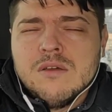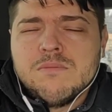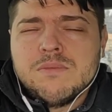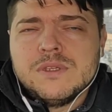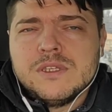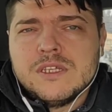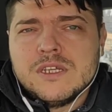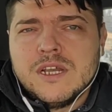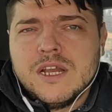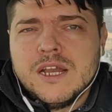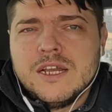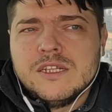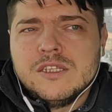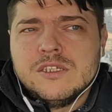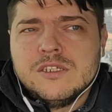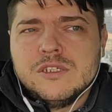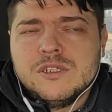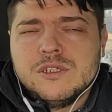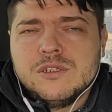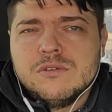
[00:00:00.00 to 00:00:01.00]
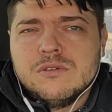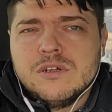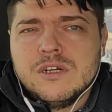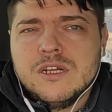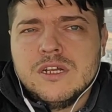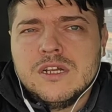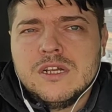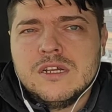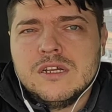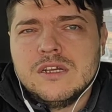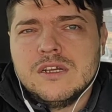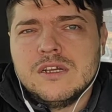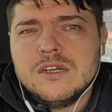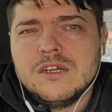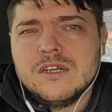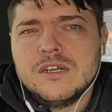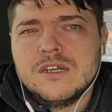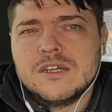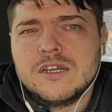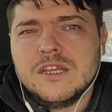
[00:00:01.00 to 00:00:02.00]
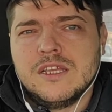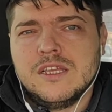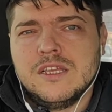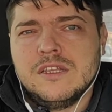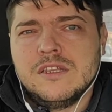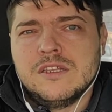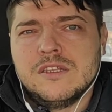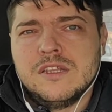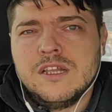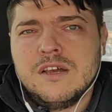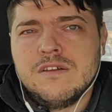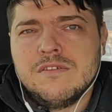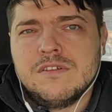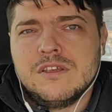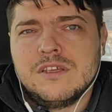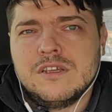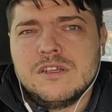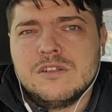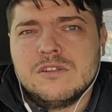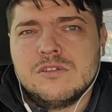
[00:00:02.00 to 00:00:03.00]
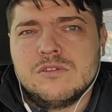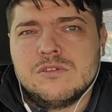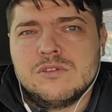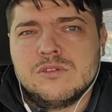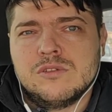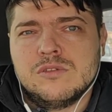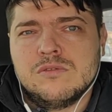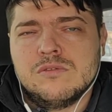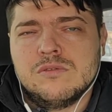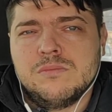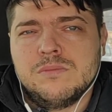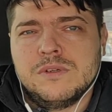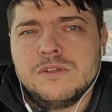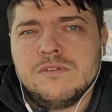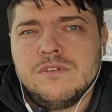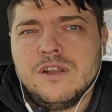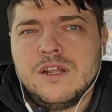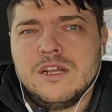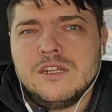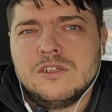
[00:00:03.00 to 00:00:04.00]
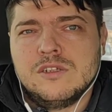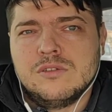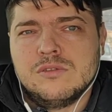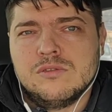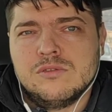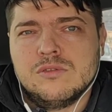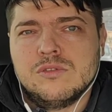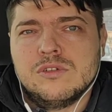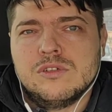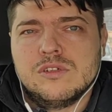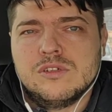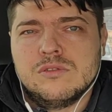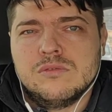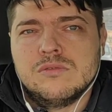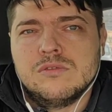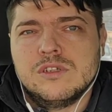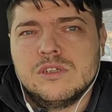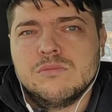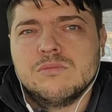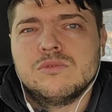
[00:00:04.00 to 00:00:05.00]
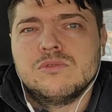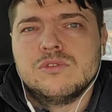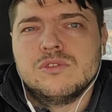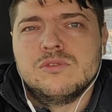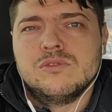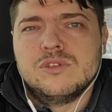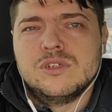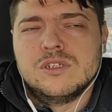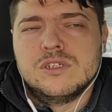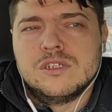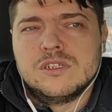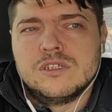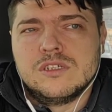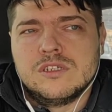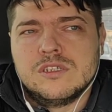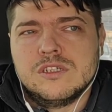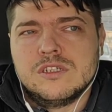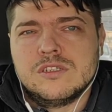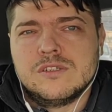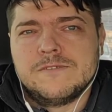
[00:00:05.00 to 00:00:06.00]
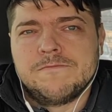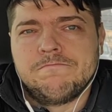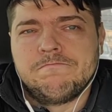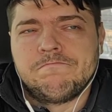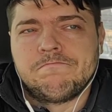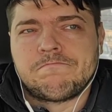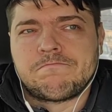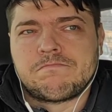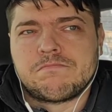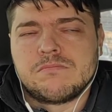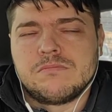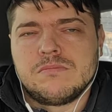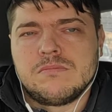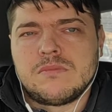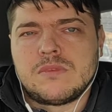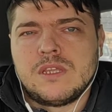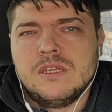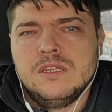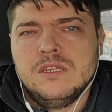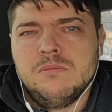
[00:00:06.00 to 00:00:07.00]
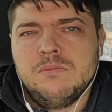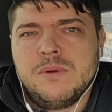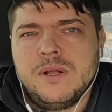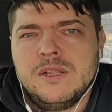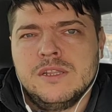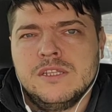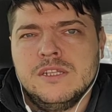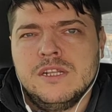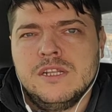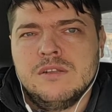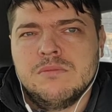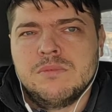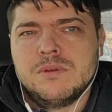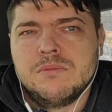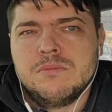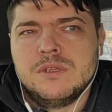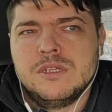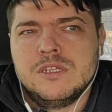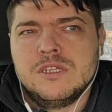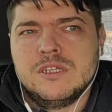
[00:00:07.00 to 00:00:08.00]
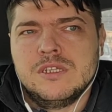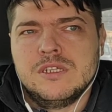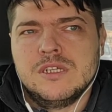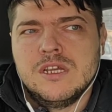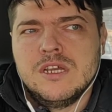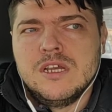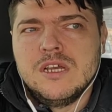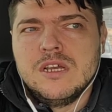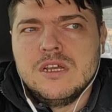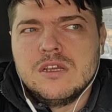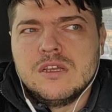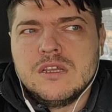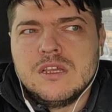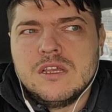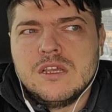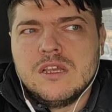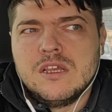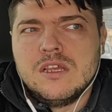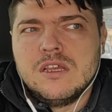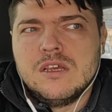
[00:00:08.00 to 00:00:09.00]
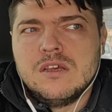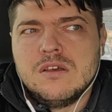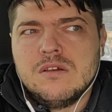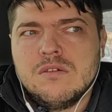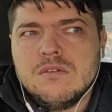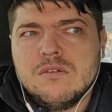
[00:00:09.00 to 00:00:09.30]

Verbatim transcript: постигает еще э, какие-то навыки, то есть у него появляется, ну, то есть, ну, ему нужно это где-то дополнительно применить. И